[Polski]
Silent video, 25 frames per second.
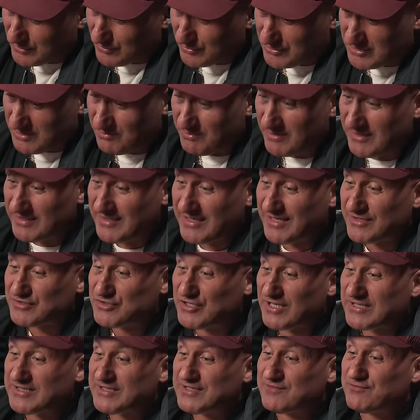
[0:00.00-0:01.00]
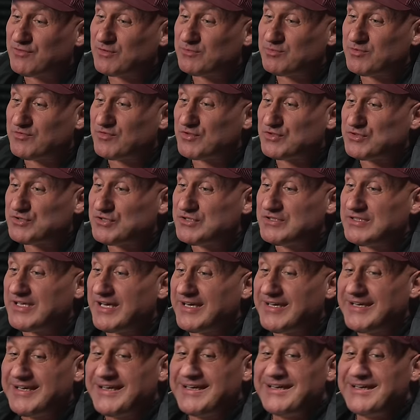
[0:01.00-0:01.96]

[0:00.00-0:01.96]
u ciebie ja żadnych wątpliwości nie,